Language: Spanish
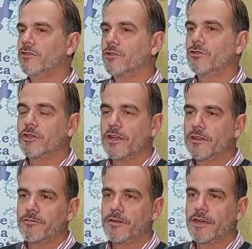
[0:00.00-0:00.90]
Yo soy el
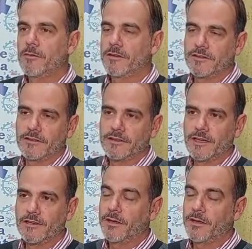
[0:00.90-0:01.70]
jefe del almacén central.